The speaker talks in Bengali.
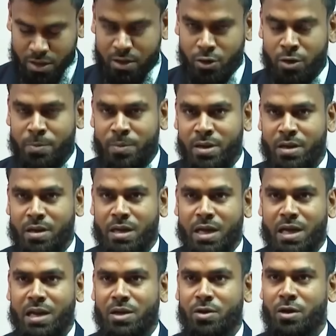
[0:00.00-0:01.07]
কিন্তু গল্পের
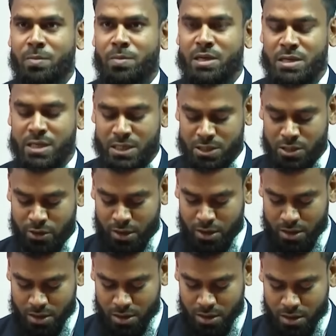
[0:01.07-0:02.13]
এখানেই গল্পের শেষ
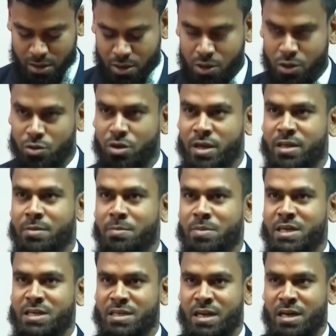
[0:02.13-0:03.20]
নয়
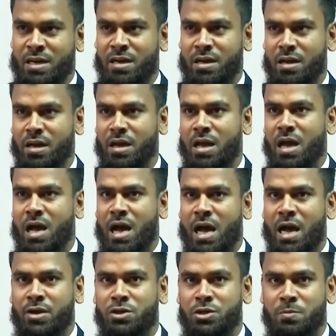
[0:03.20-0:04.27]
দুই সালের
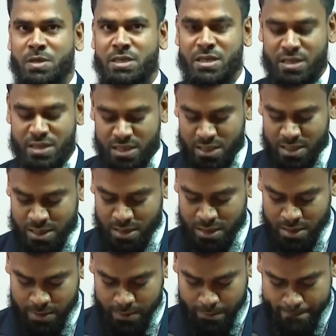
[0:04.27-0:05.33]
আগস্ট মাসের তিন
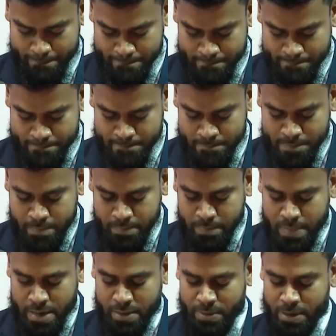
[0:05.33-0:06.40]
তারিখে
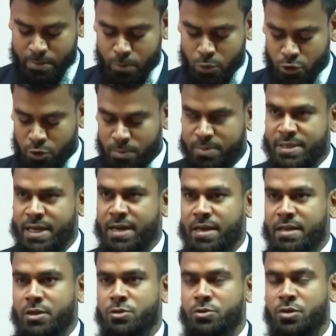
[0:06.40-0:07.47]
আমার প্রথম
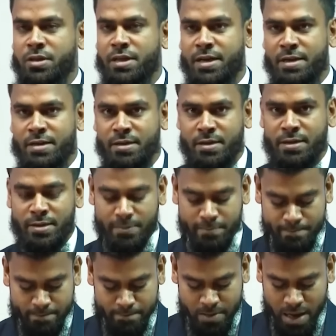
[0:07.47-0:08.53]
চাকরিতে যোগদানের দিনই
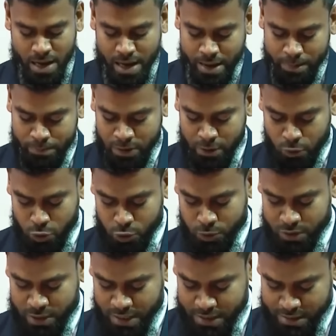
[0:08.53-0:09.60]
আব্বার
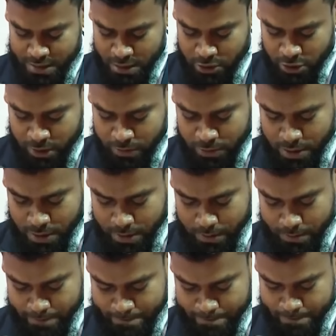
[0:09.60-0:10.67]
ফুসফুসে ক্যান্সার ধরা পড়ে
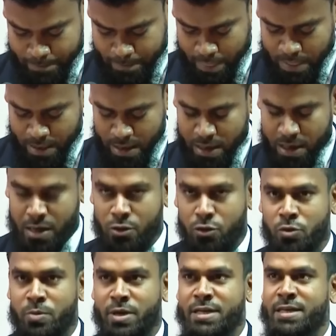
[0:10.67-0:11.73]
এর
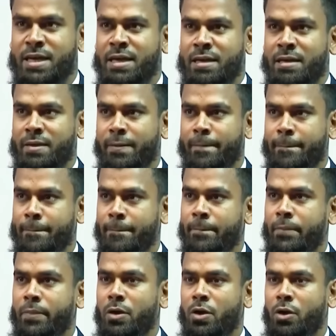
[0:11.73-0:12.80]
দু মাস আগে
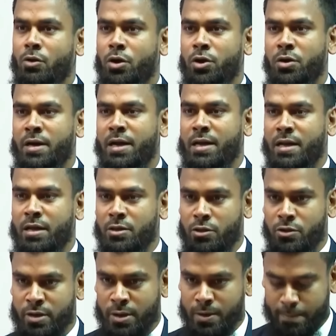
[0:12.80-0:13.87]
করোনা
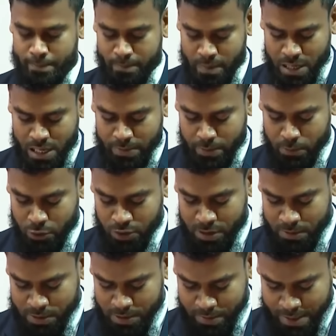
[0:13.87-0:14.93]
আক্রান্ত হয়ে আমার
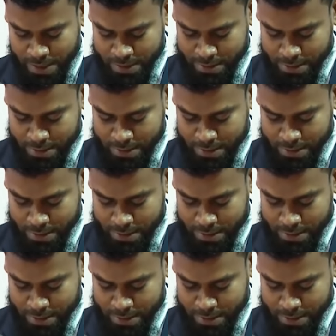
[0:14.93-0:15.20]
ভগ্নীবতী